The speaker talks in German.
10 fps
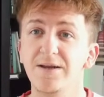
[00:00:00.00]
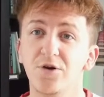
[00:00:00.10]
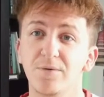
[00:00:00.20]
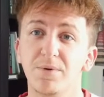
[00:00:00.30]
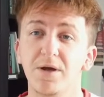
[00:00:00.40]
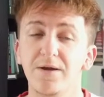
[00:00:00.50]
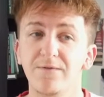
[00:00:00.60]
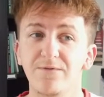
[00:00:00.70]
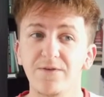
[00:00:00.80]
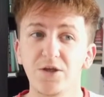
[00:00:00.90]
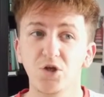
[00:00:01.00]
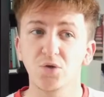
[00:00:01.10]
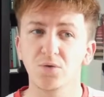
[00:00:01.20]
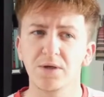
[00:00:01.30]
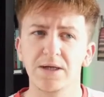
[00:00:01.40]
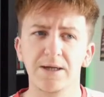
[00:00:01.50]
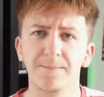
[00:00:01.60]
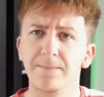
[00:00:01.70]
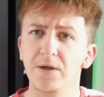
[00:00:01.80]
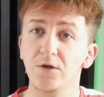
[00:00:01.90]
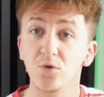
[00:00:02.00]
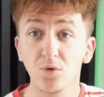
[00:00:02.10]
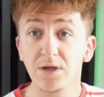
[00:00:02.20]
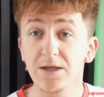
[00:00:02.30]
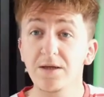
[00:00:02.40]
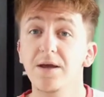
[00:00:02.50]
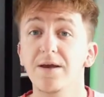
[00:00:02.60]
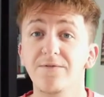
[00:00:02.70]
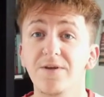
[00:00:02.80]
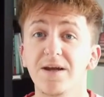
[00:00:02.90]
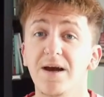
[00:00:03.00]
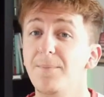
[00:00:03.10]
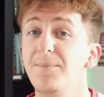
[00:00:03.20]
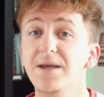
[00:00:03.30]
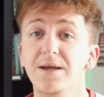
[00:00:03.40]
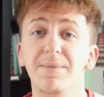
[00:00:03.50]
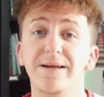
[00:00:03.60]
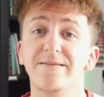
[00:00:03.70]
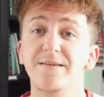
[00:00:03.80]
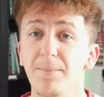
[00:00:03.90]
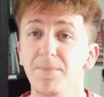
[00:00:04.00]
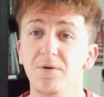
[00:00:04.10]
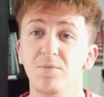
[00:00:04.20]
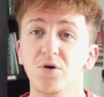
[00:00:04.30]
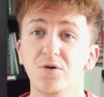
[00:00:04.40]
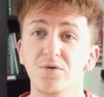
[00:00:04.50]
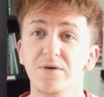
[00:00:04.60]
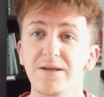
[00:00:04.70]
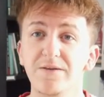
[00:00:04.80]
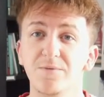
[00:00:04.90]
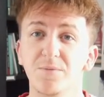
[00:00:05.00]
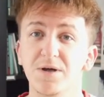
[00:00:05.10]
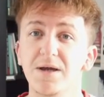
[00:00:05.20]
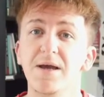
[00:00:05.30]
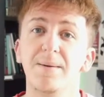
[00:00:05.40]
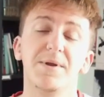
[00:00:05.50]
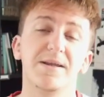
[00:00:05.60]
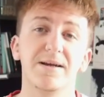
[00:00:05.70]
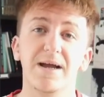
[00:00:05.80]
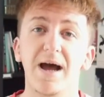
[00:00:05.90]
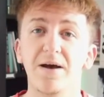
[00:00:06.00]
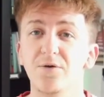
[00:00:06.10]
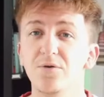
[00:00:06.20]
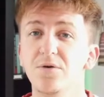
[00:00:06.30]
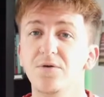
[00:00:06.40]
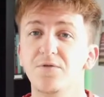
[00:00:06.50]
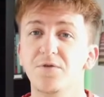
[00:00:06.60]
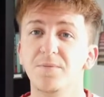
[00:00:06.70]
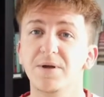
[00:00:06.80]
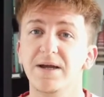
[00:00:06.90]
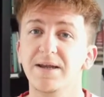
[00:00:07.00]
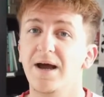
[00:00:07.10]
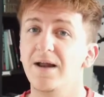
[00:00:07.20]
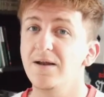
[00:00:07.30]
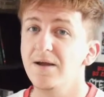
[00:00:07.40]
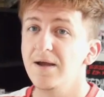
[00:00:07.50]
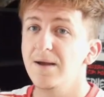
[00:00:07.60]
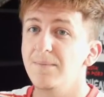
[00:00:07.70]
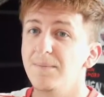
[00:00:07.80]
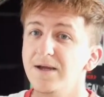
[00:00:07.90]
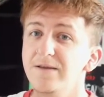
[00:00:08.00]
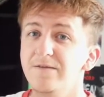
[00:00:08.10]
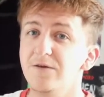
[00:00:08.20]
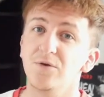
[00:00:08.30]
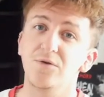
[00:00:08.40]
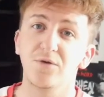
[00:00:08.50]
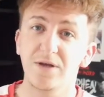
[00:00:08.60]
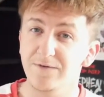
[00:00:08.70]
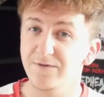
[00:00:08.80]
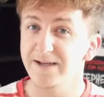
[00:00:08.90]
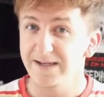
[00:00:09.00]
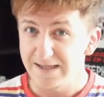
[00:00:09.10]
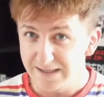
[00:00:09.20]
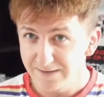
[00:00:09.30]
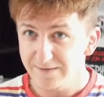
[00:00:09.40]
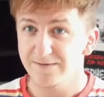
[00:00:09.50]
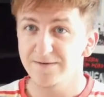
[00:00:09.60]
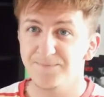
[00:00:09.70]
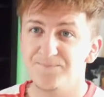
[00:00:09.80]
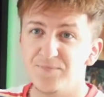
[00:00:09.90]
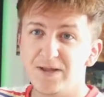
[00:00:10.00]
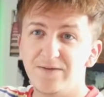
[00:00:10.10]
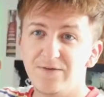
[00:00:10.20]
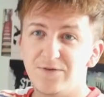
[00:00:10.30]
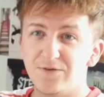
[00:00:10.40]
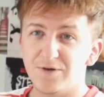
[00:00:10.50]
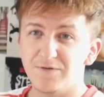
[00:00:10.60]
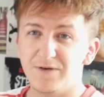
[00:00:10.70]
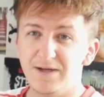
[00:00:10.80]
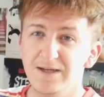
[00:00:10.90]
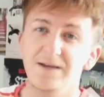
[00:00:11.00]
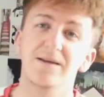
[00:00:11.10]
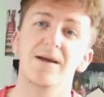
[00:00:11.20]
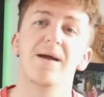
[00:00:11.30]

ich habe wie schon im Juni wieder ein Pick My Sub gemacht und diesmal mit der Caro vom Kanal Marie Salon du Livre liest. Es ist dort verlinkt.